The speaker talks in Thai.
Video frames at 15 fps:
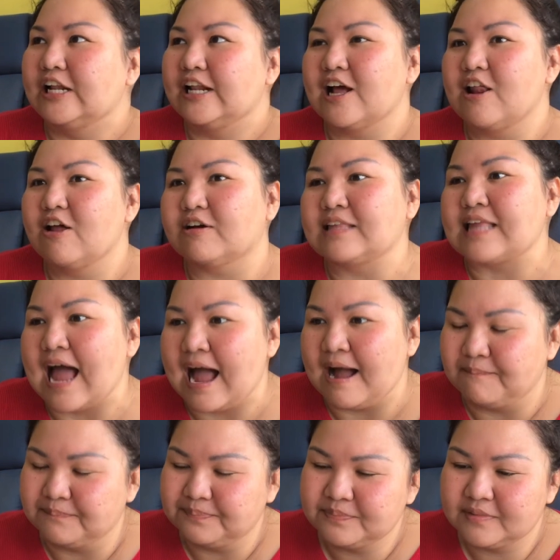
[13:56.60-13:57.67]
แล้วเราก็ถา
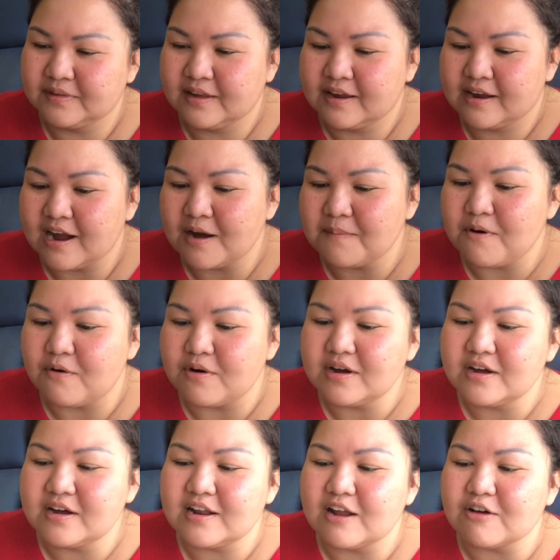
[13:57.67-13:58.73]
มก็บอกว่าเอ
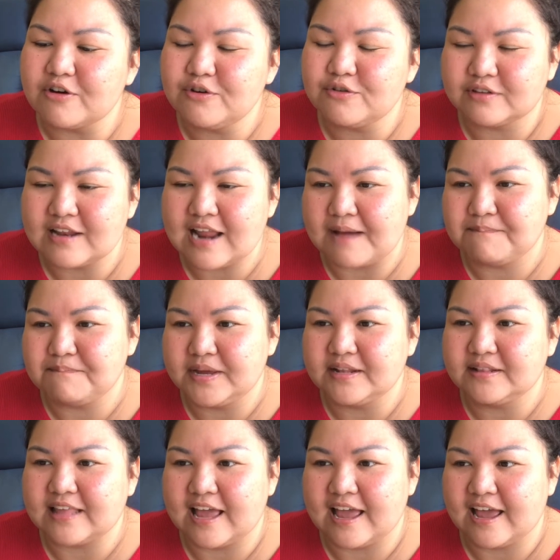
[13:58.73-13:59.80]
อเราก็อยู่สนามบิน
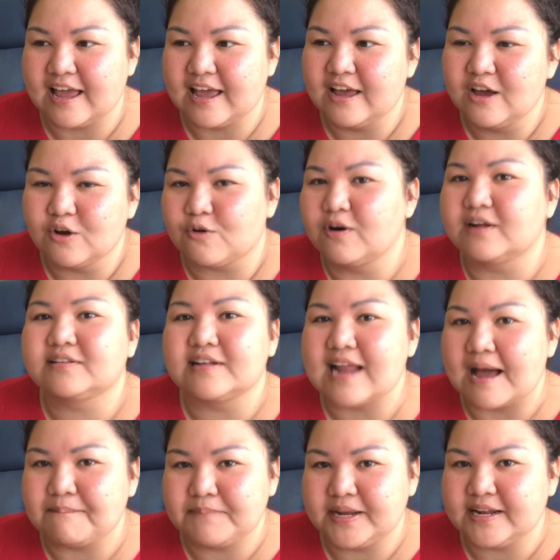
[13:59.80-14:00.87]
แต่คนละส
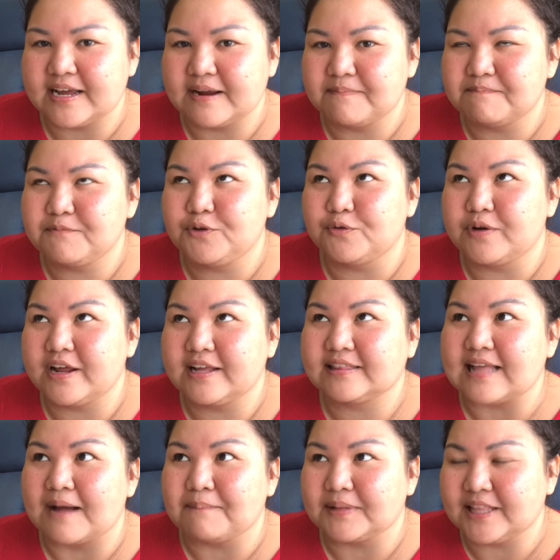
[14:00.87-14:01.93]
นามบินกันอยู่ใน
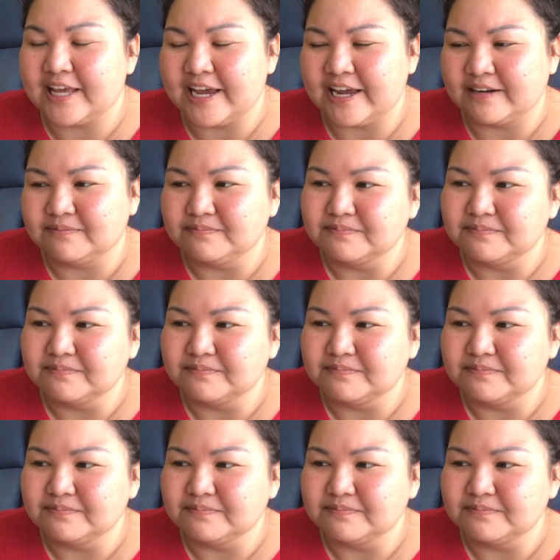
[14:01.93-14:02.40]
ต่างประเทศ